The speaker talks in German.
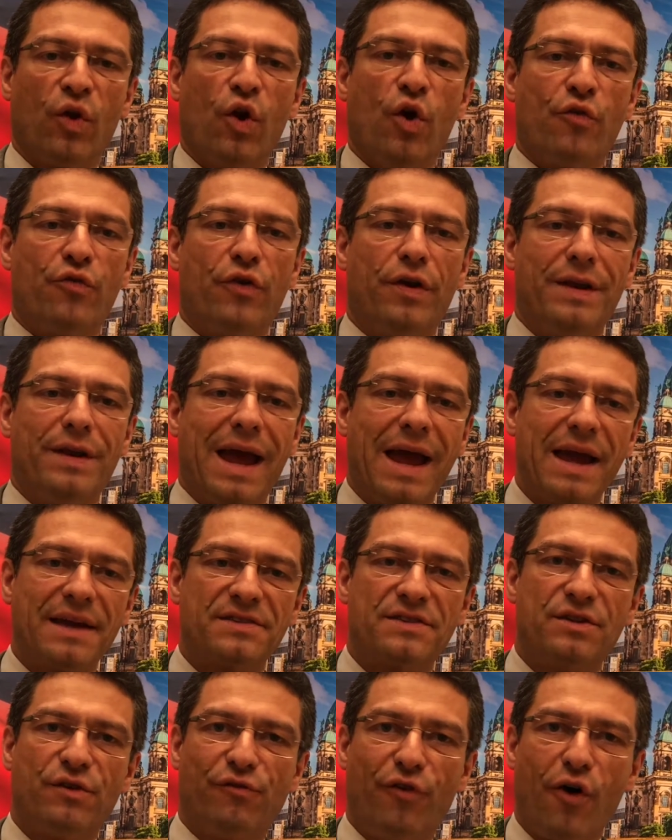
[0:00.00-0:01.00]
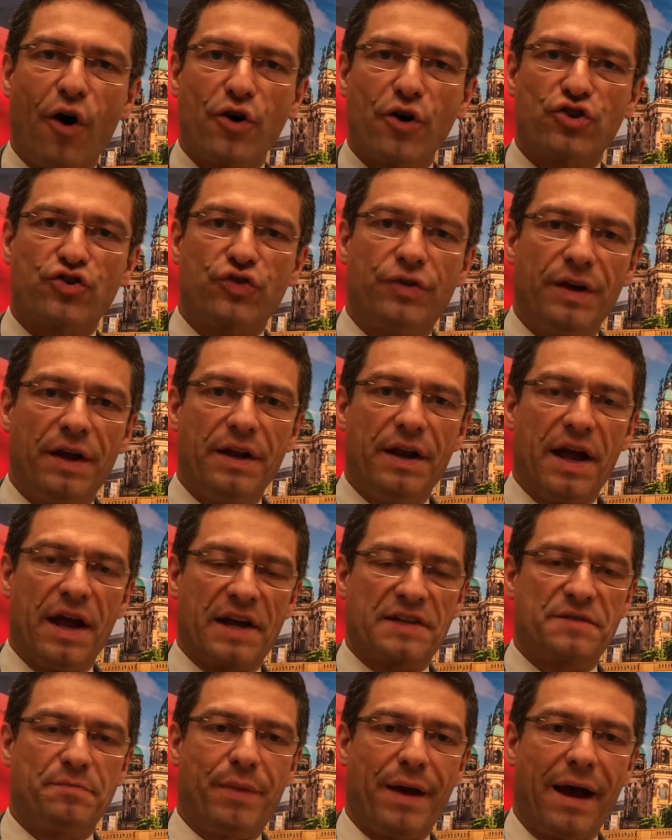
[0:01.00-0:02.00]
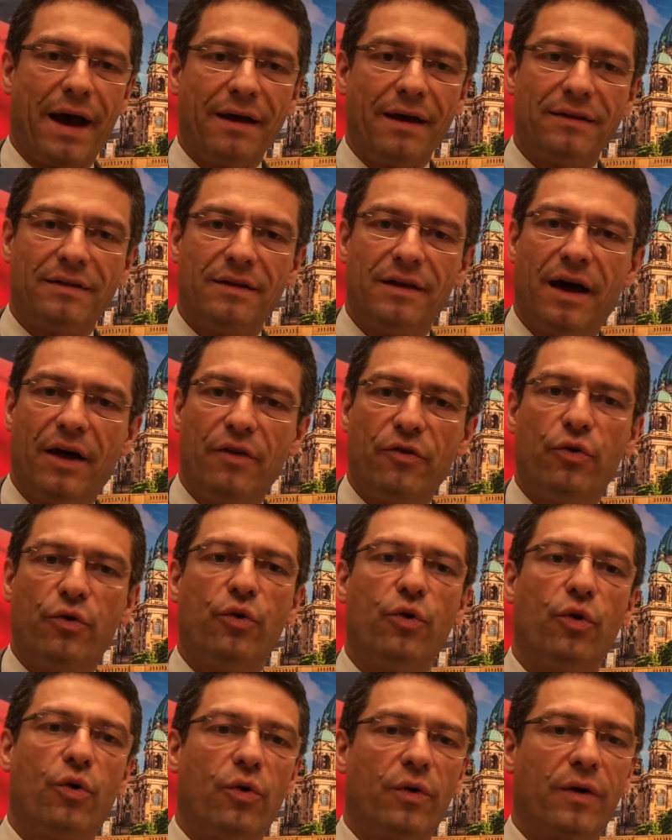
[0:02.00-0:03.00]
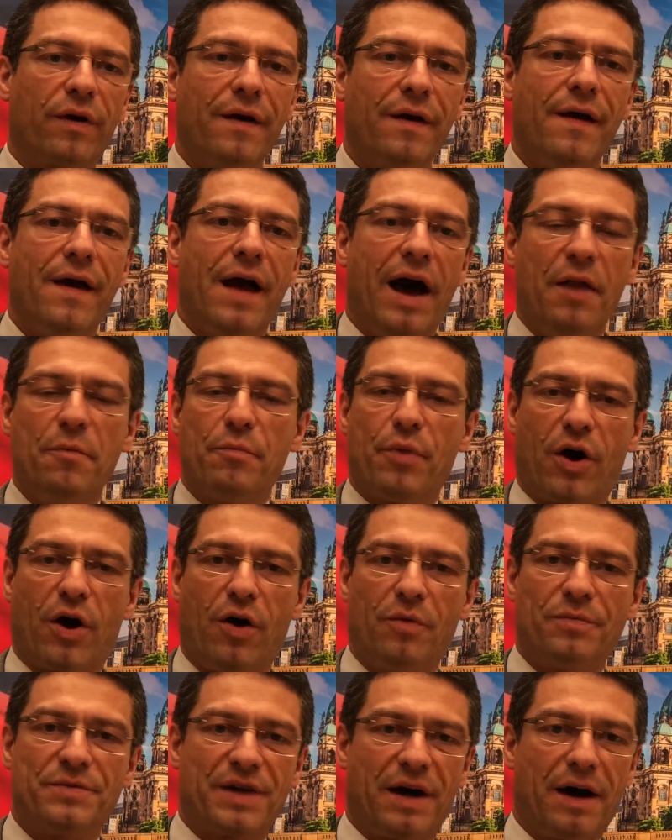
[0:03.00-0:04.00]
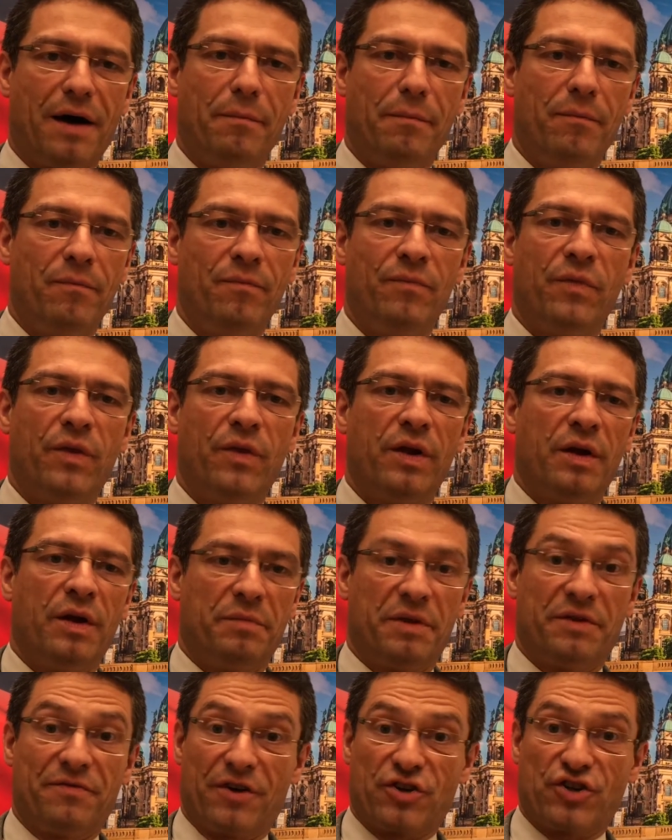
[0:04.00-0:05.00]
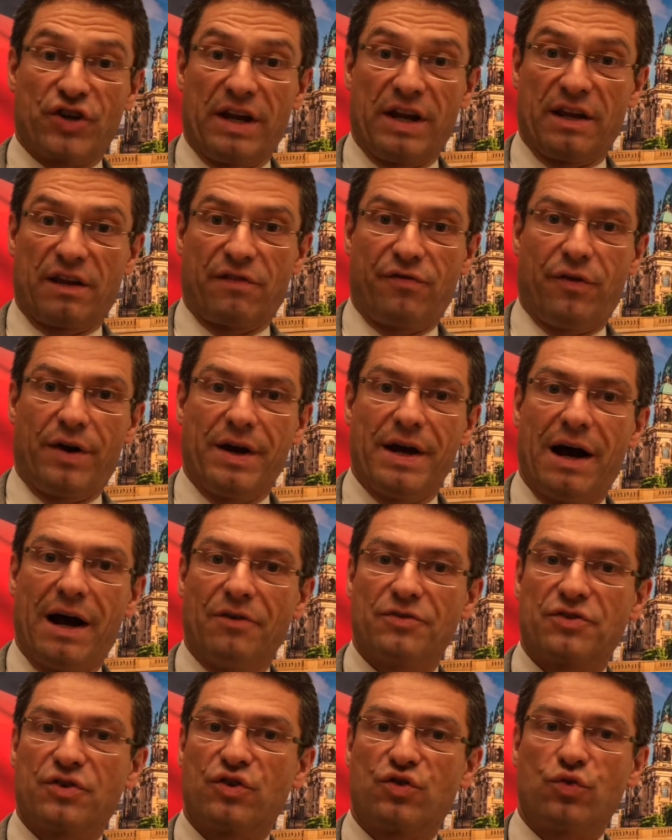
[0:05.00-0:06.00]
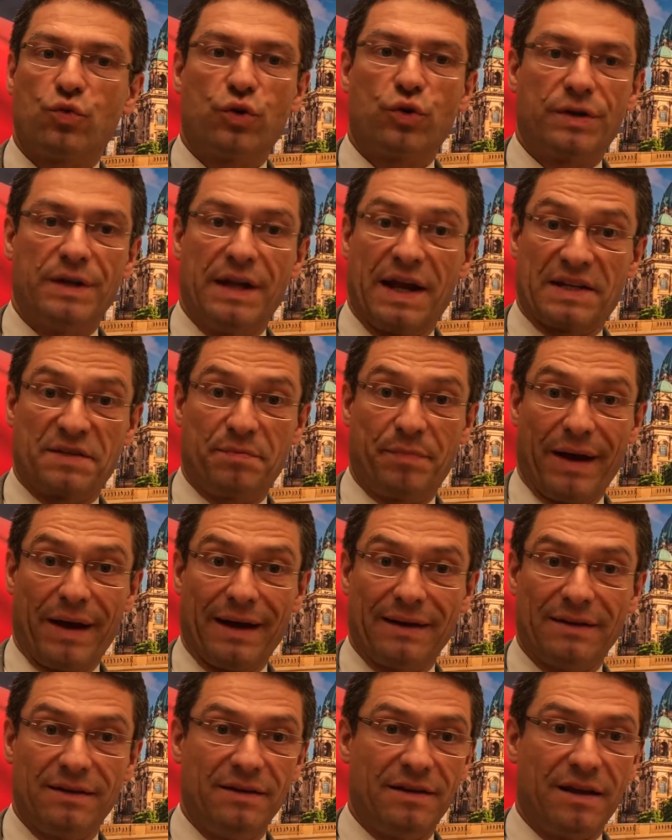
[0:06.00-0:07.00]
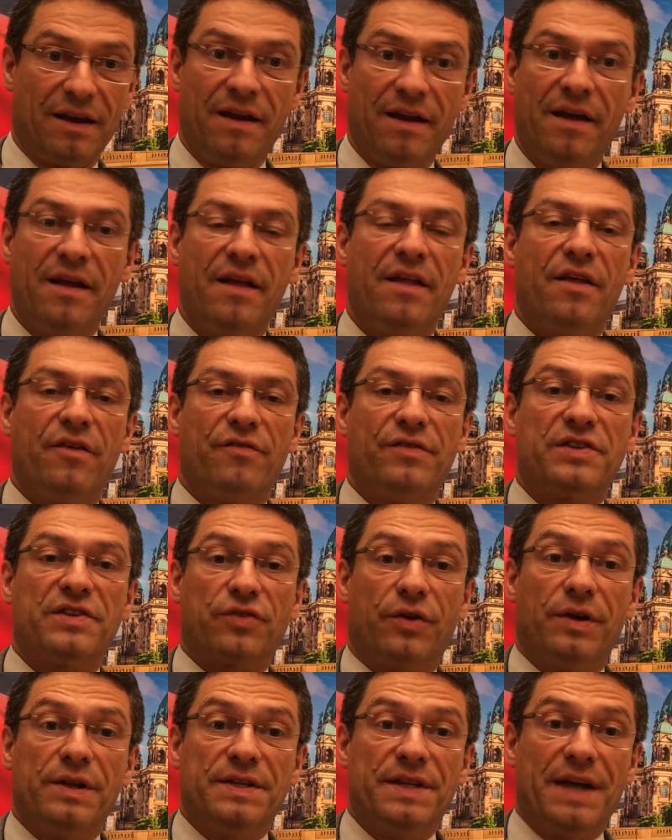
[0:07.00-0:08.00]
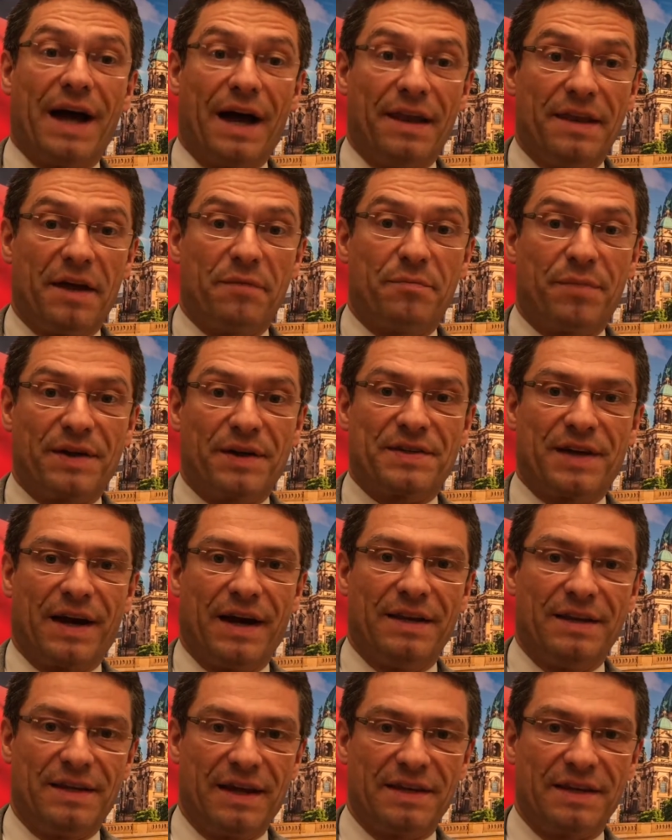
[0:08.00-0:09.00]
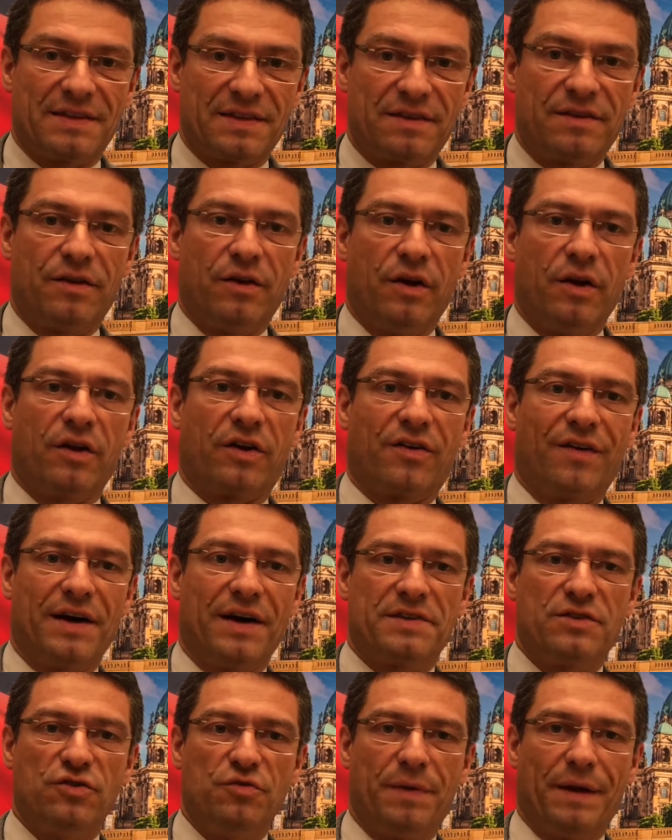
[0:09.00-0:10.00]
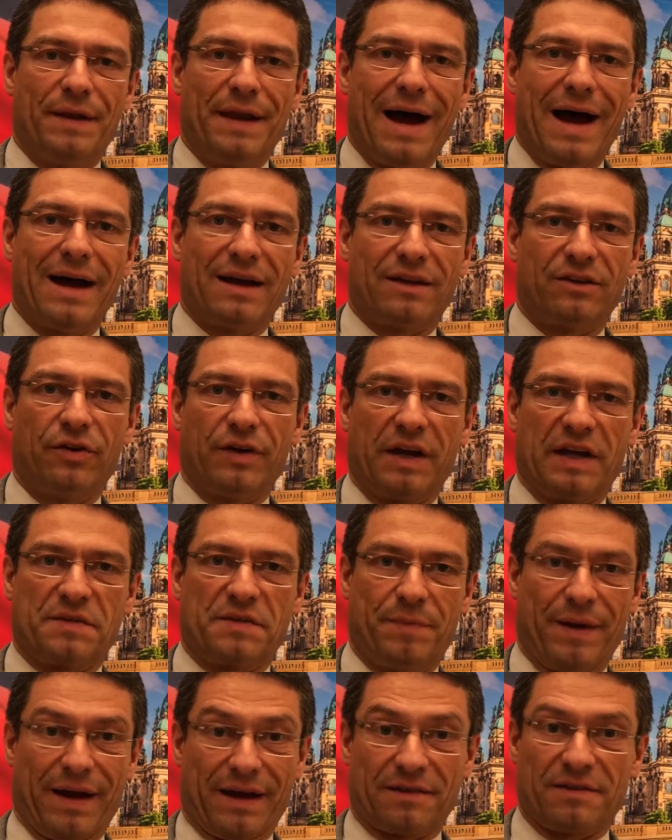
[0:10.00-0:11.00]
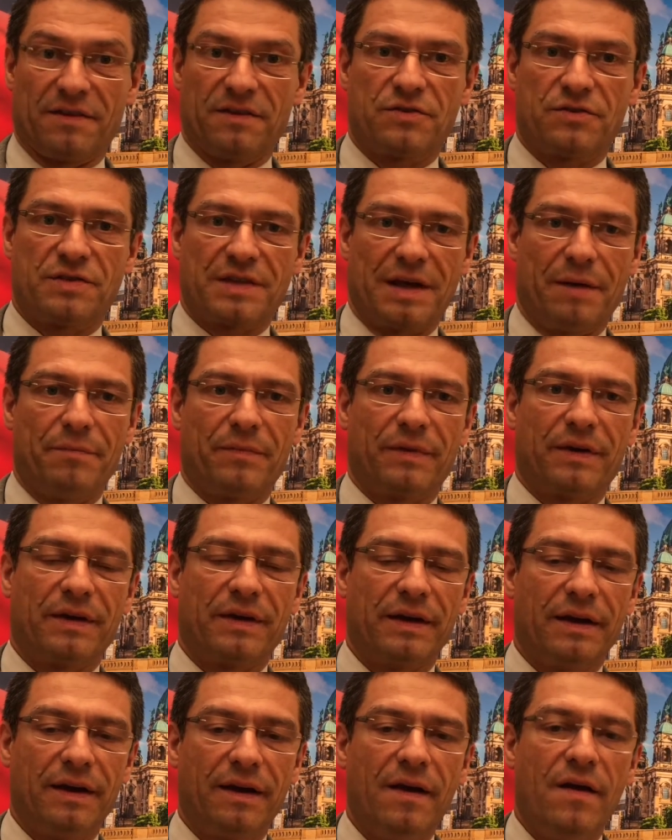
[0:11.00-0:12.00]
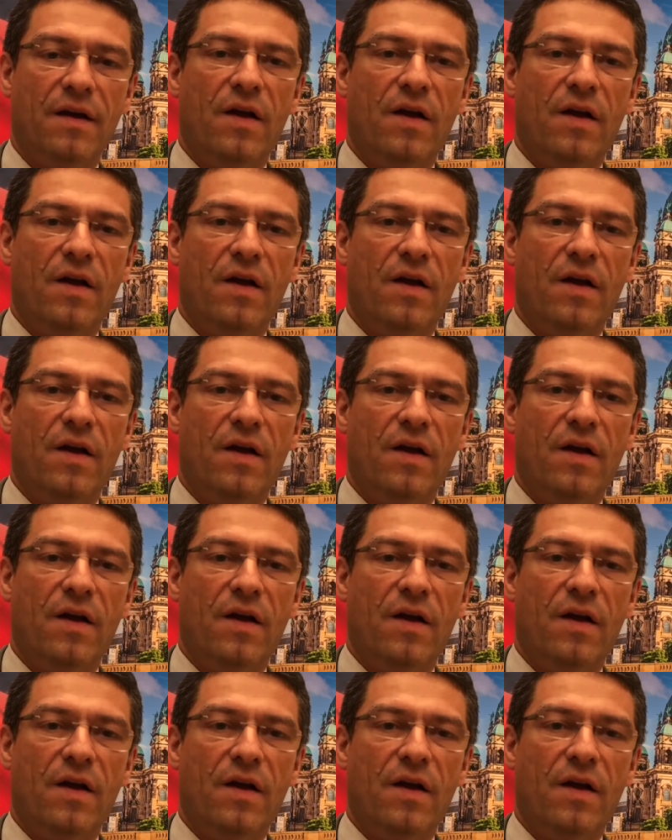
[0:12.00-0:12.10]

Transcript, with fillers: für nächste Woche schon eine Expertenanhörung anberaumt haben, mit wahrscheinlich vorher ausgesuchten Experten, denn wie sollen die anderen Parteien jetzt quasi über Nacht noch Experten zusammenkriegen.